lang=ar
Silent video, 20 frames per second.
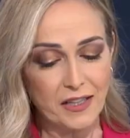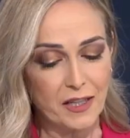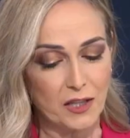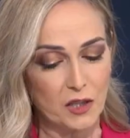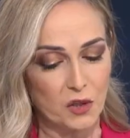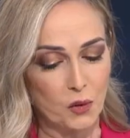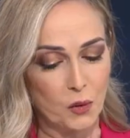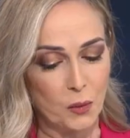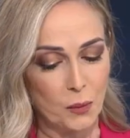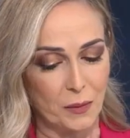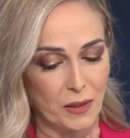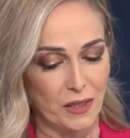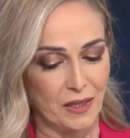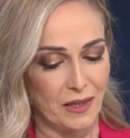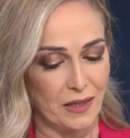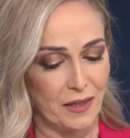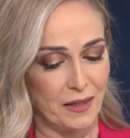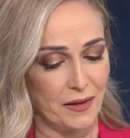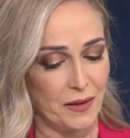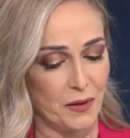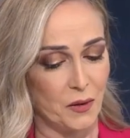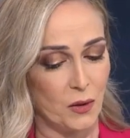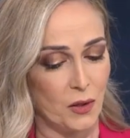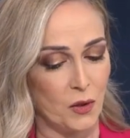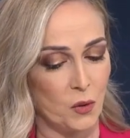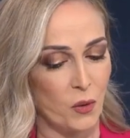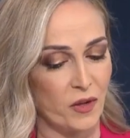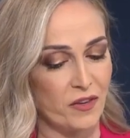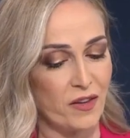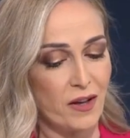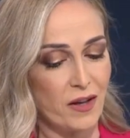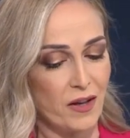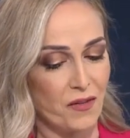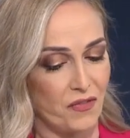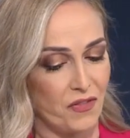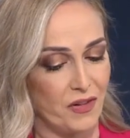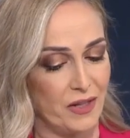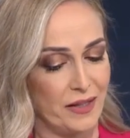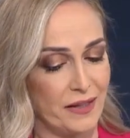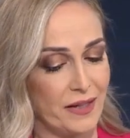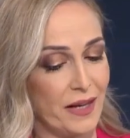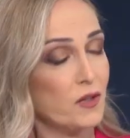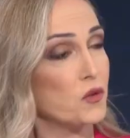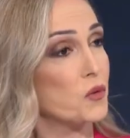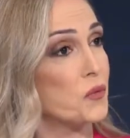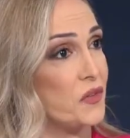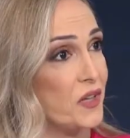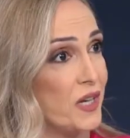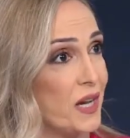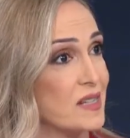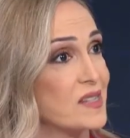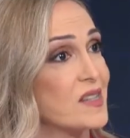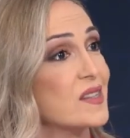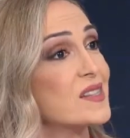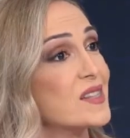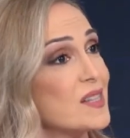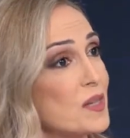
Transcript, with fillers: اليوم الوظائف اللي نحن فيها 60%